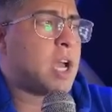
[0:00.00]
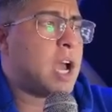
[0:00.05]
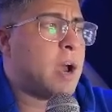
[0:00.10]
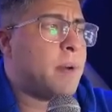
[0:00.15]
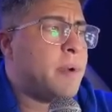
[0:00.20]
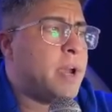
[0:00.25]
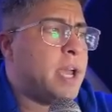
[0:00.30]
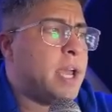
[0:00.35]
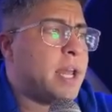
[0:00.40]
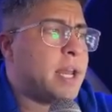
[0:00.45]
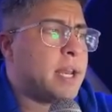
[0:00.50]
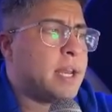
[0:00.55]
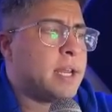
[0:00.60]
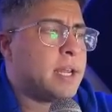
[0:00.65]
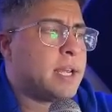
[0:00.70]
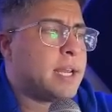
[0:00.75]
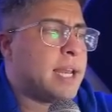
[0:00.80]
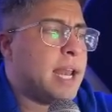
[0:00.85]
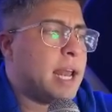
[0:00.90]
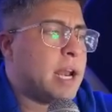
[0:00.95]
a ver
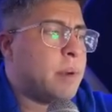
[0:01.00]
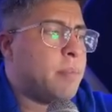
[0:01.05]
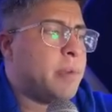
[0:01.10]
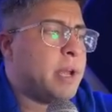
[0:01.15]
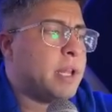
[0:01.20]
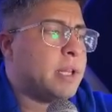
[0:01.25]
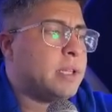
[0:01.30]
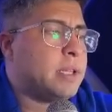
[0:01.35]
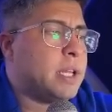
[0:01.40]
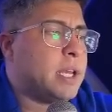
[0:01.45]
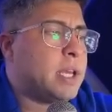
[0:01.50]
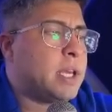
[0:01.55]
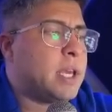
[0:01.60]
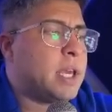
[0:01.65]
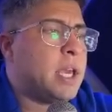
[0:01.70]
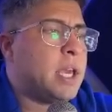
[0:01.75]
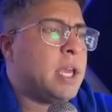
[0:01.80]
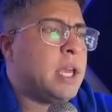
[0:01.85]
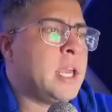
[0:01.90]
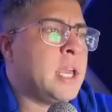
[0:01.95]
claramente
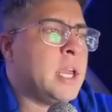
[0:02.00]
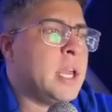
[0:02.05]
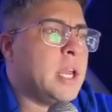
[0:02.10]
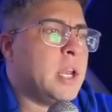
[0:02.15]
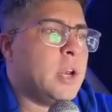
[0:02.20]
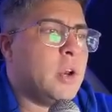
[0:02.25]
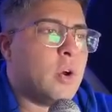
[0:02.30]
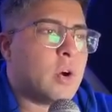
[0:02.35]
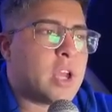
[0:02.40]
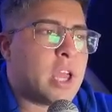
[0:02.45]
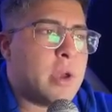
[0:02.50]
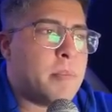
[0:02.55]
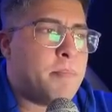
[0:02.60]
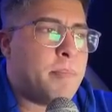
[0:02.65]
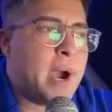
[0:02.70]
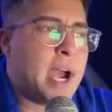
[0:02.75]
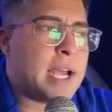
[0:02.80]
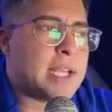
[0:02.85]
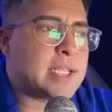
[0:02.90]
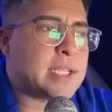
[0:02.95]
que lo que
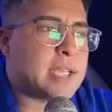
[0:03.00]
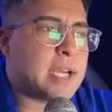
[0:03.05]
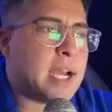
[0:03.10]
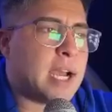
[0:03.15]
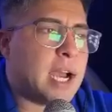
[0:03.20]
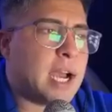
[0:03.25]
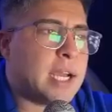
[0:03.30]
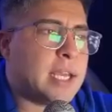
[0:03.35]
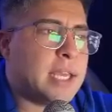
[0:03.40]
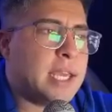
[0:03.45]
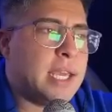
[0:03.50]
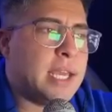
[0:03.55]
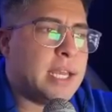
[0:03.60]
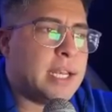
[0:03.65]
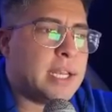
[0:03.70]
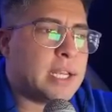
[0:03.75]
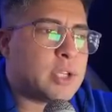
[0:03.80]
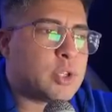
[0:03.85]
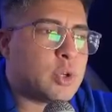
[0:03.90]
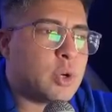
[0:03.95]
pasa aquí
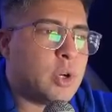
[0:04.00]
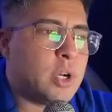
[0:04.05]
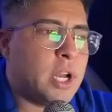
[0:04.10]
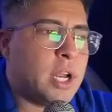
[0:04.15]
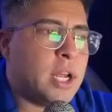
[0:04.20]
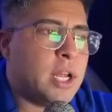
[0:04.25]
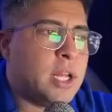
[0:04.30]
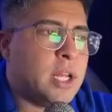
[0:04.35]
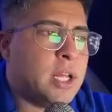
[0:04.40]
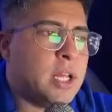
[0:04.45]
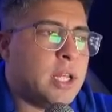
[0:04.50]
en la zona